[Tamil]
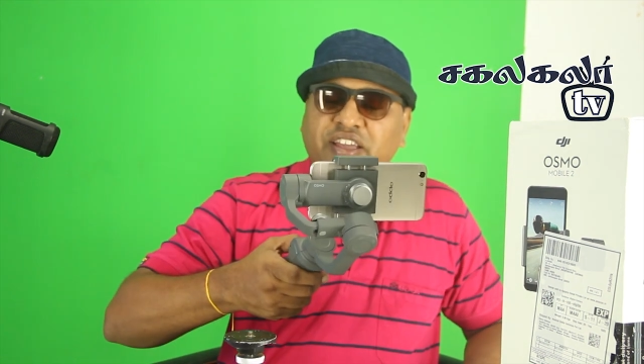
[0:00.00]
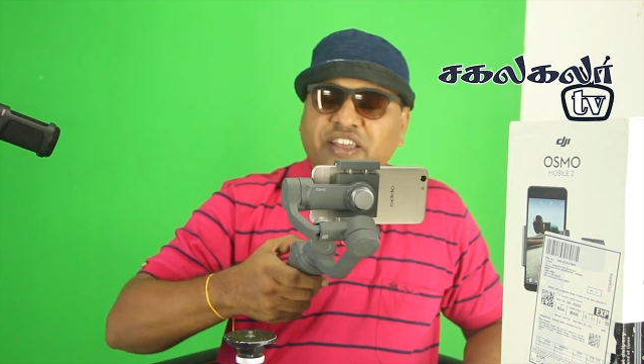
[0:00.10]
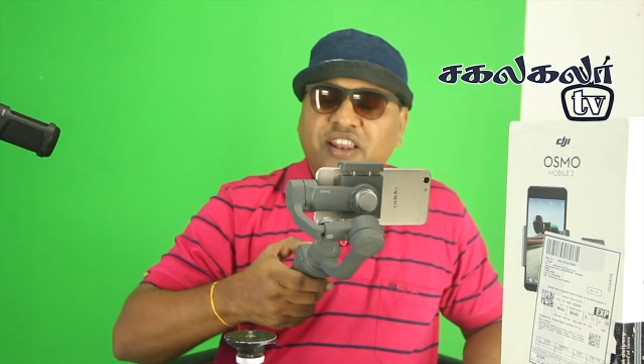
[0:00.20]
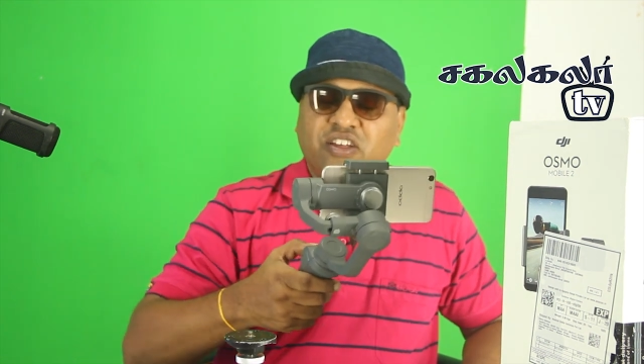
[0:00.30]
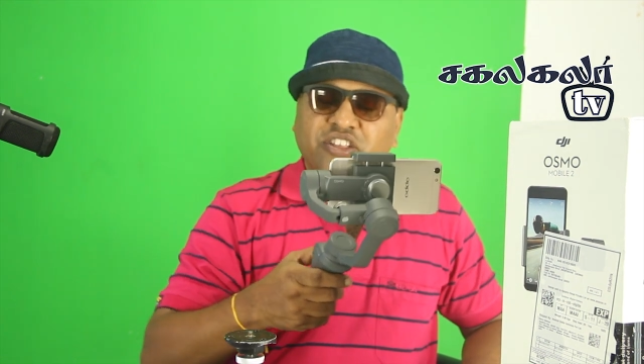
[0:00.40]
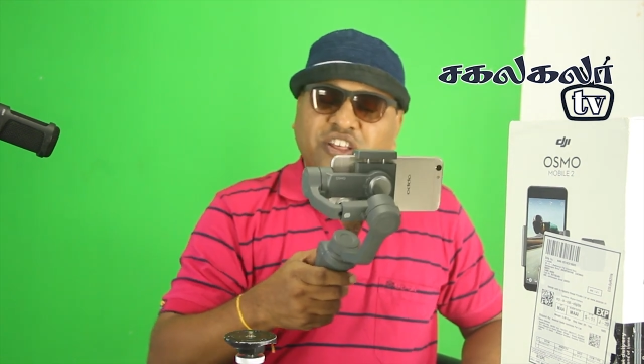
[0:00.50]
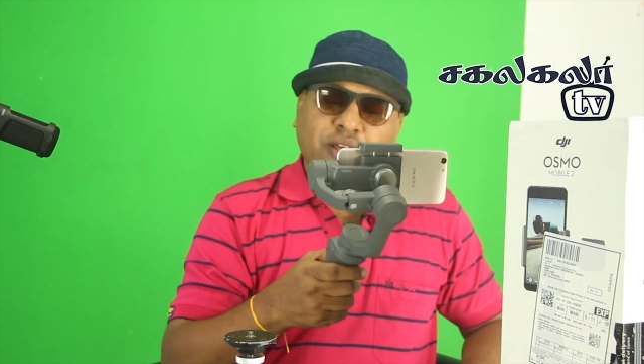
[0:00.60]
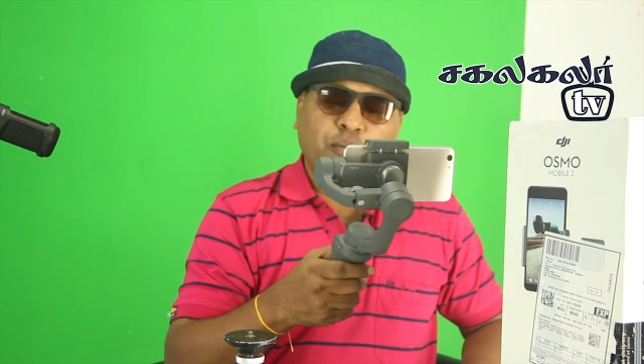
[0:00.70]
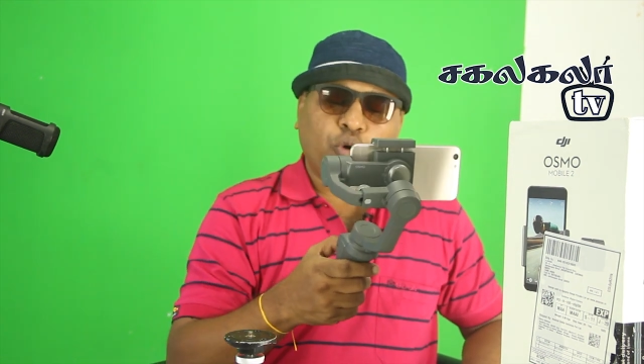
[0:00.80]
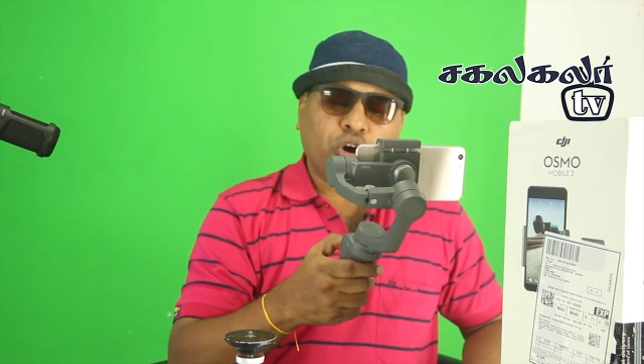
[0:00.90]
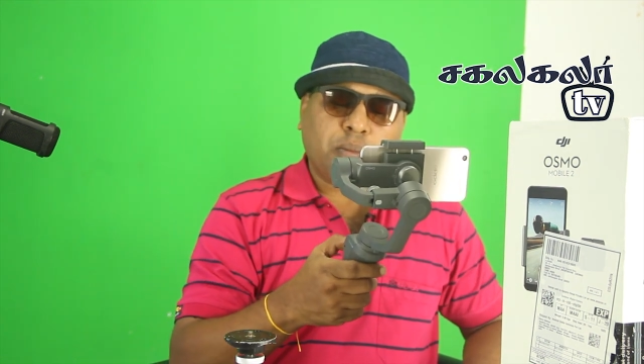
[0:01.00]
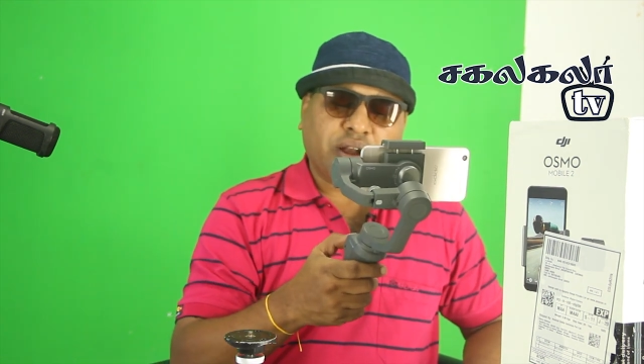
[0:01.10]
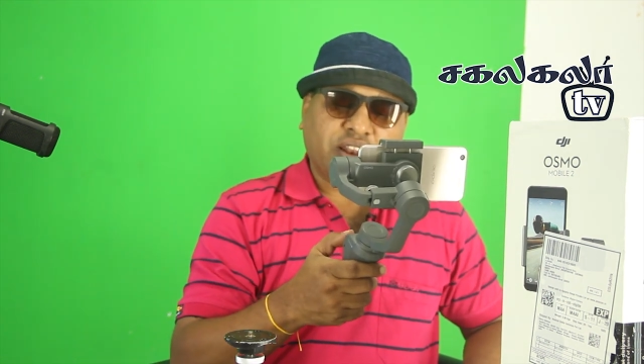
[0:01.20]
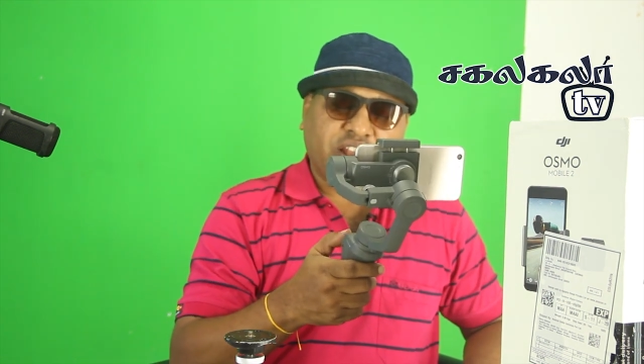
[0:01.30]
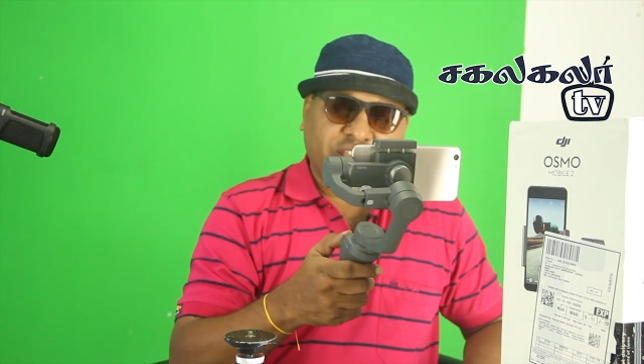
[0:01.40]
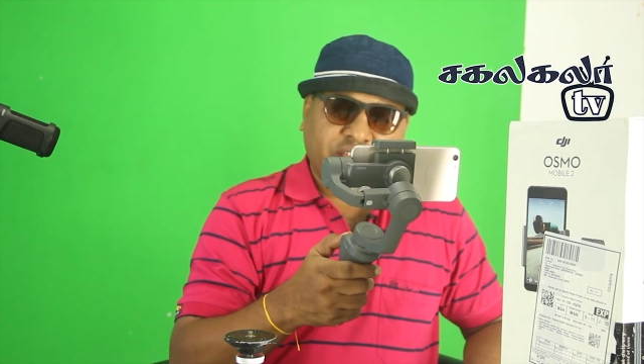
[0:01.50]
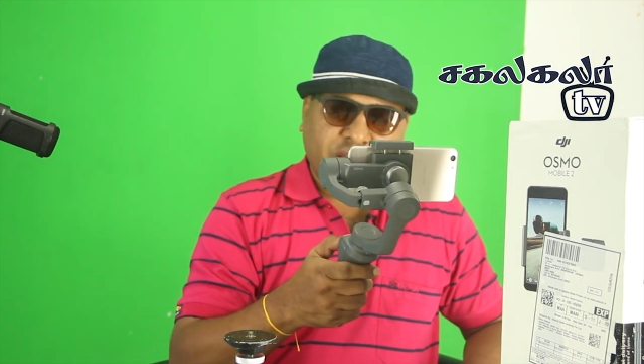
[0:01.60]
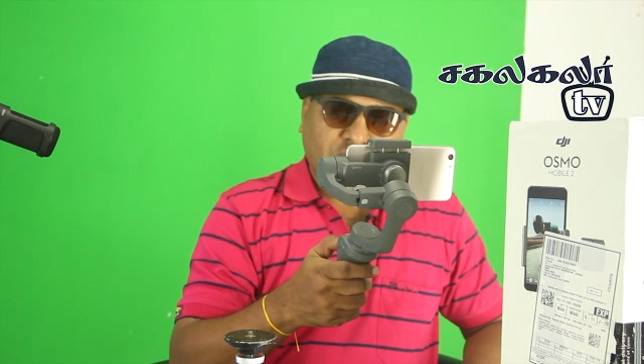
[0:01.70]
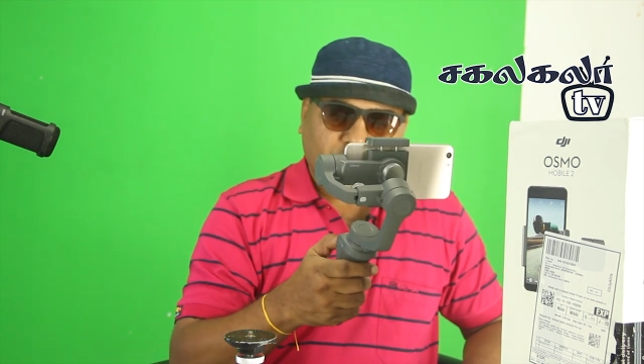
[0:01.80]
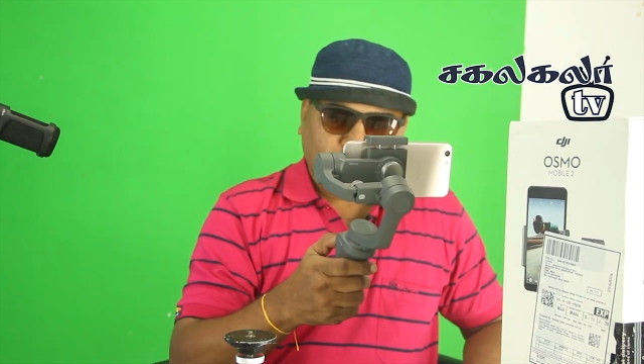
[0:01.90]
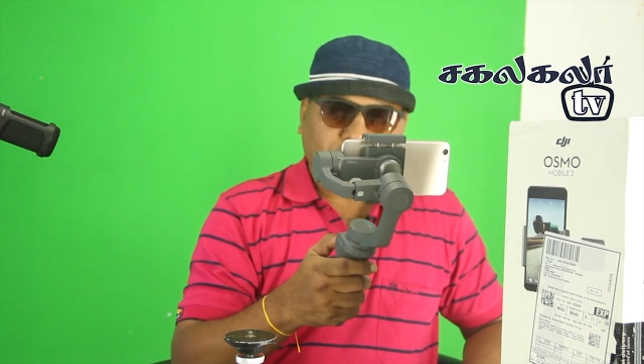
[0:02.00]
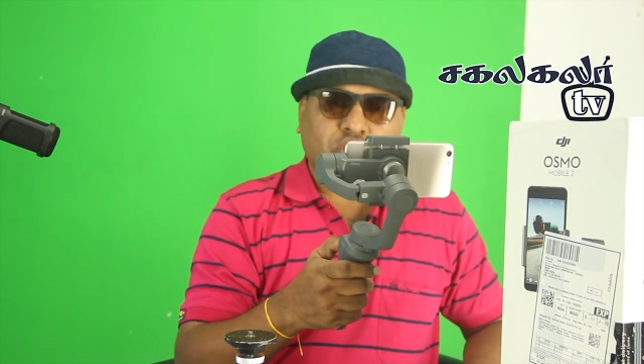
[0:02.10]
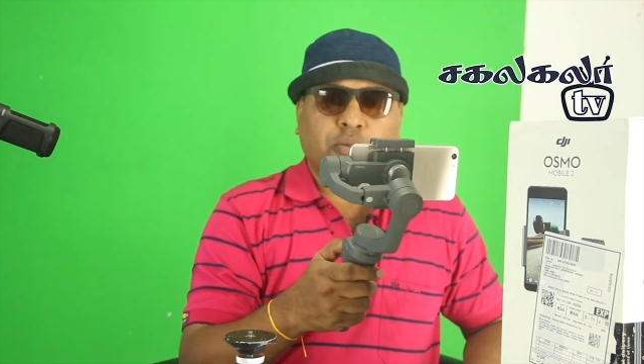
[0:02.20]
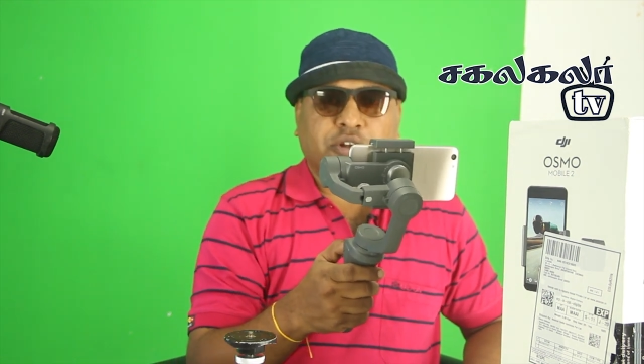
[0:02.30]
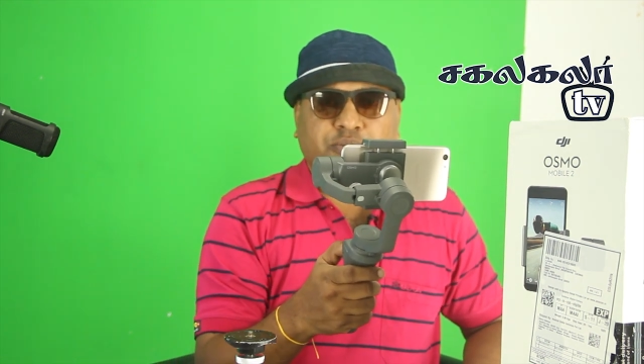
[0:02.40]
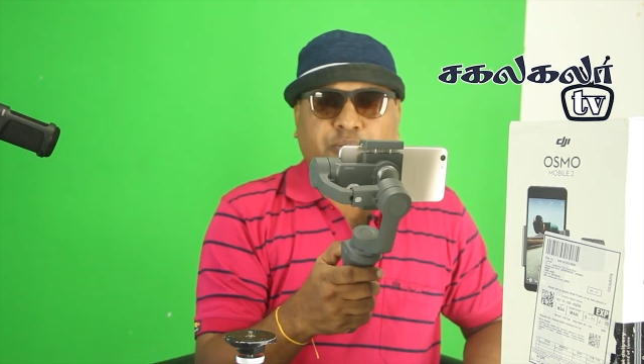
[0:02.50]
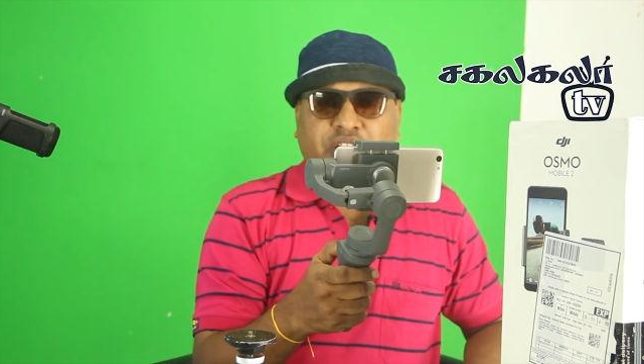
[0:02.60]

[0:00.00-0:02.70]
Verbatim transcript: இதில் வந்து இந்த மோட் பட்டனை நீங்கள் ஒரு தடவை ப்ரெஸ் பண்ணிங்கன்னா